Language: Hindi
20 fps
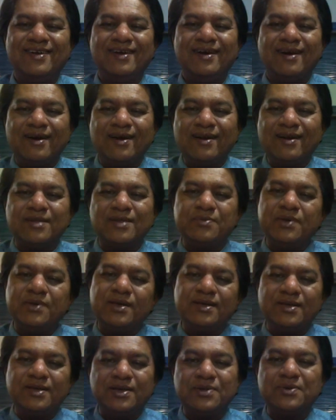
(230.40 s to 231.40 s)
हर आदमी का
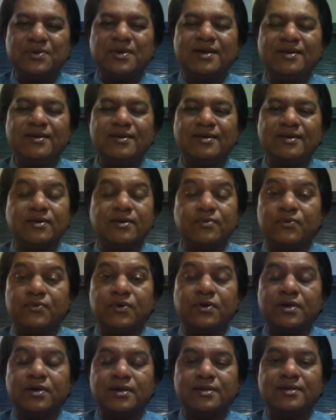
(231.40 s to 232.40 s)
यही तो कहना है कि वो
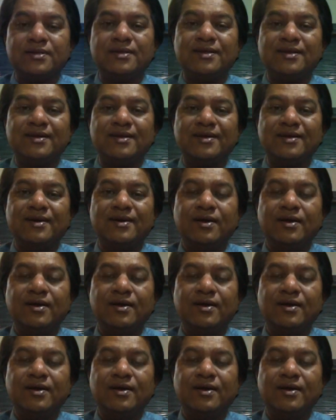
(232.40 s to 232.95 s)
गलत नहीं है